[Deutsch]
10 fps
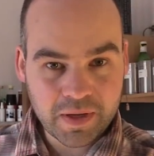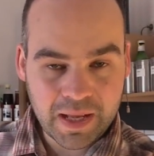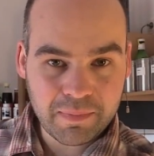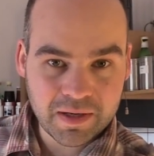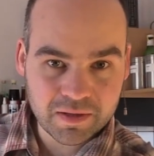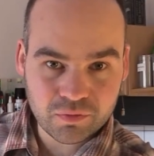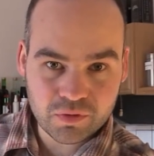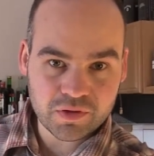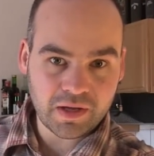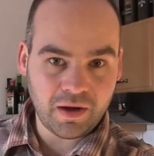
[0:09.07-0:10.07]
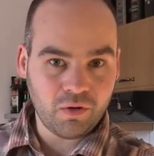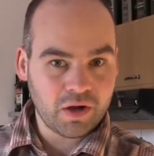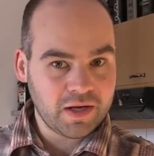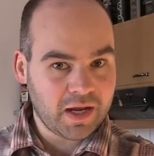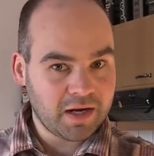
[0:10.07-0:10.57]
kann man natürlich auch
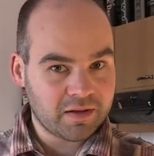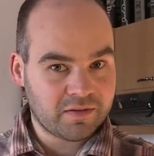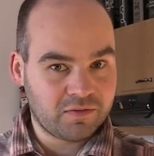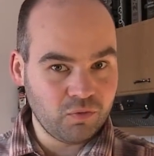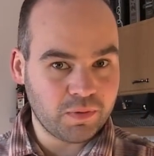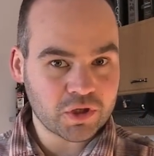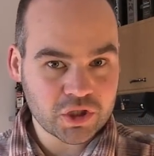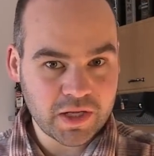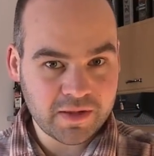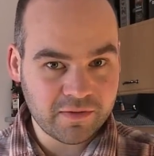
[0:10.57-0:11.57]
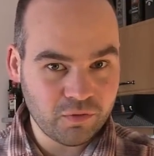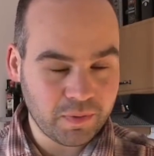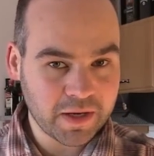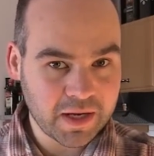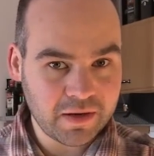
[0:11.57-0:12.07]
in einer super schnellen,
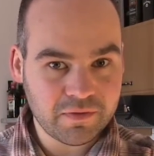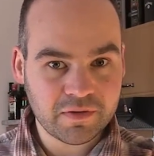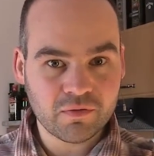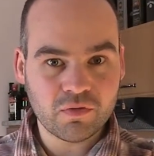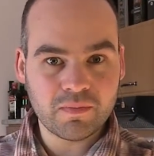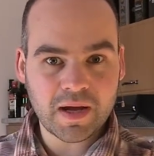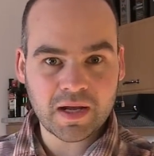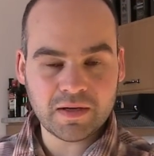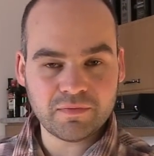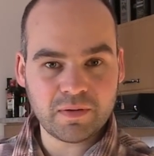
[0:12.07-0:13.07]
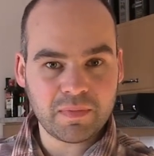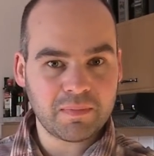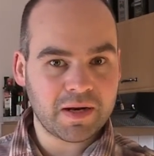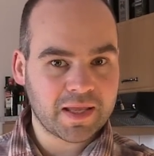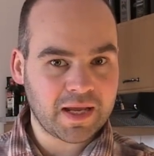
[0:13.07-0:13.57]
super geilen Version machen, wenn man
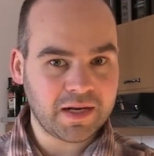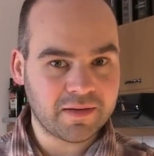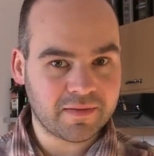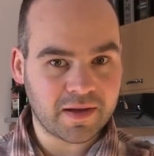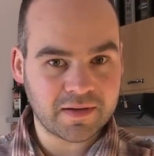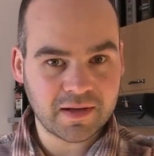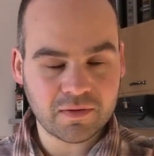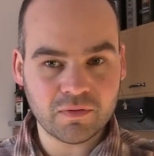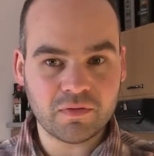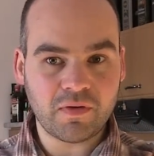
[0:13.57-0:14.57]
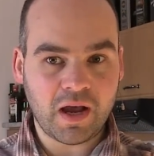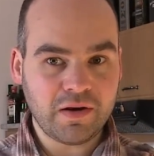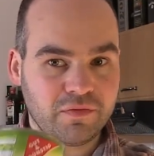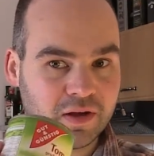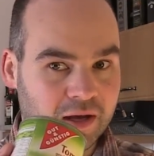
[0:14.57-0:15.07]
mal keine Zeit hat. Und zwar
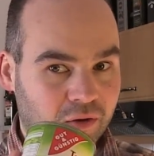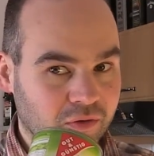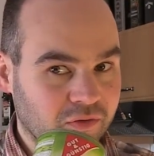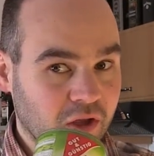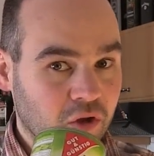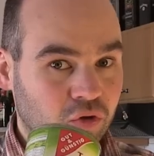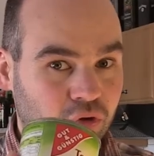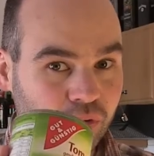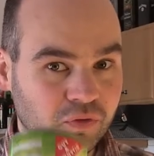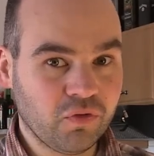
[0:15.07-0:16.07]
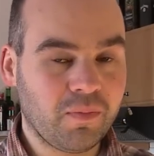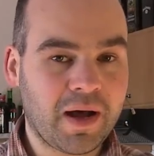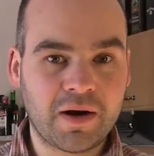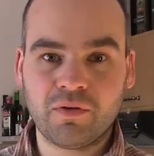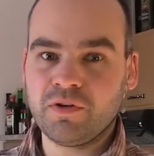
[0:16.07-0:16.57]
einfach aus
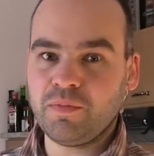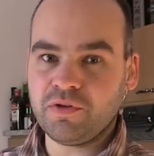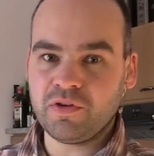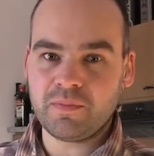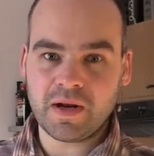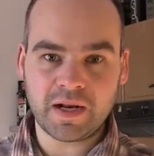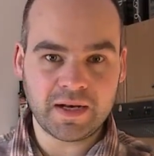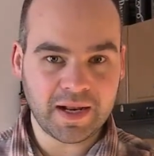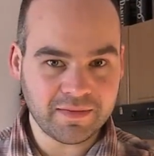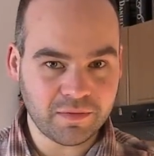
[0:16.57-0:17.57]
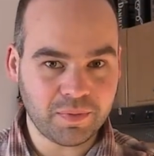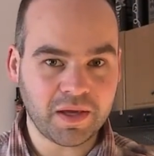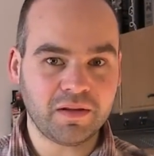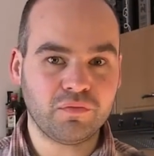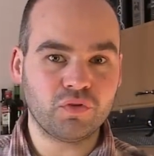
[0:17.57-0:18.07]
Dosentomaten. Und ich möchte hier mal eine Lanze
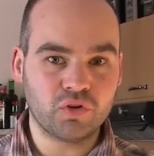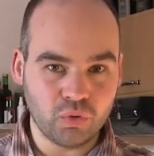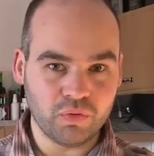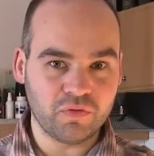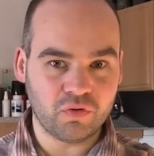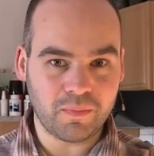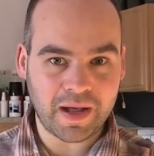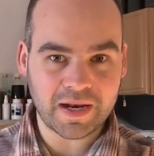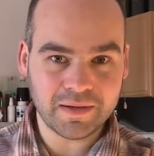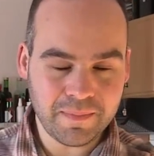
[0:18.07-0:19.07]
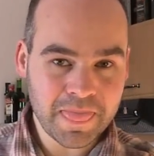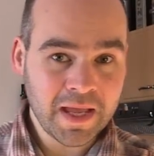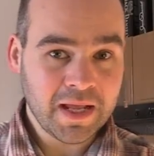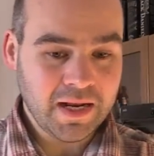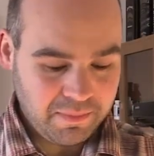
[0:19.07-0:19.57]
brechen für Dosentomaten.
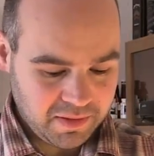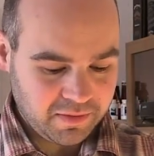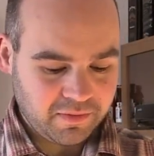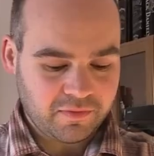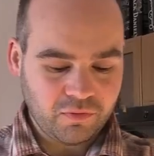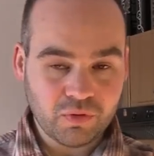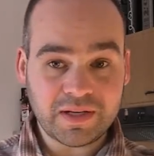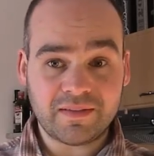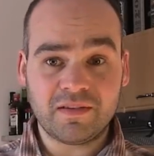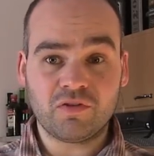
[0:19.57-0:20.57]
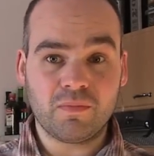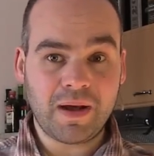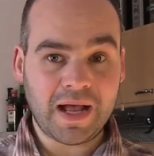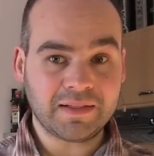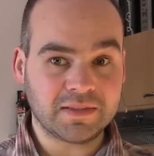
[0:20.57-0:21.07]
Nämlich ist es so, dass die
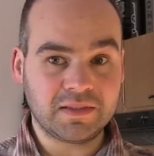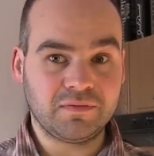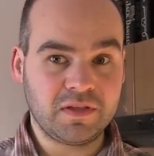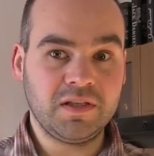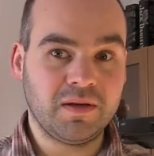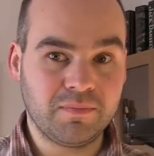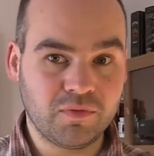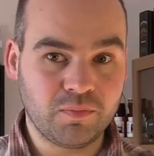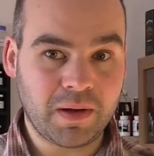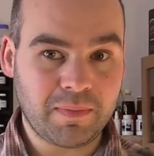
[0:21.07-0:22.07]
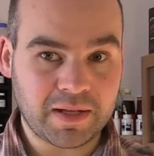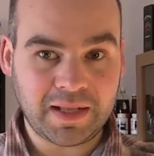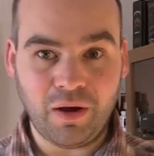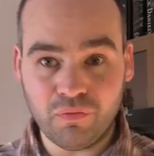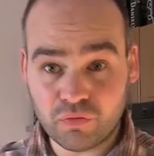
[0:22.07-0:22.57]
Tomaten, die wir hier im Supermarkt
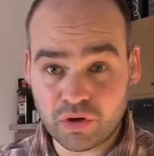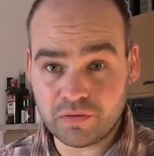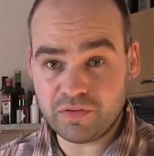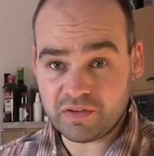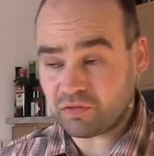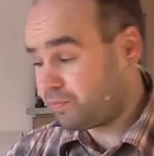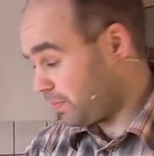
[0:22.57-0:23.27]
kaufen können, wie zum